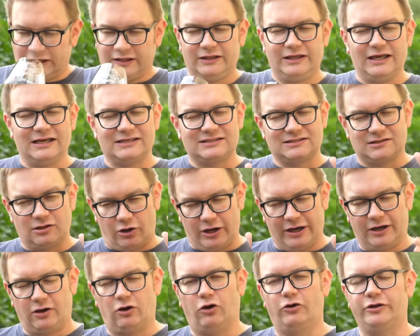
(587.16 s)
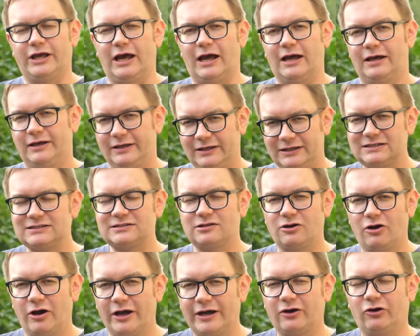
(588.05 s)
Jest trochę konia, jest
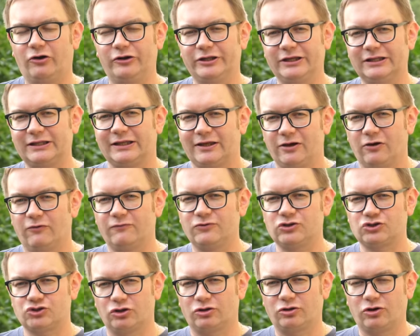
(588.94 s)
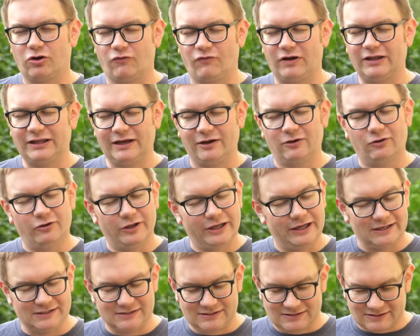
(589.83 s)
trochę konia takiego wyszczotkowanego
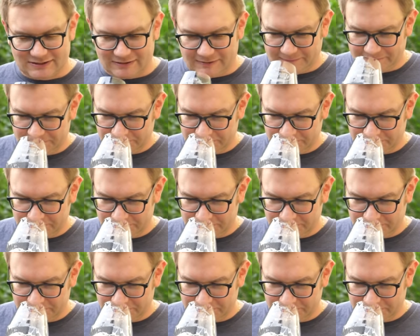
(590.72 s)
jest.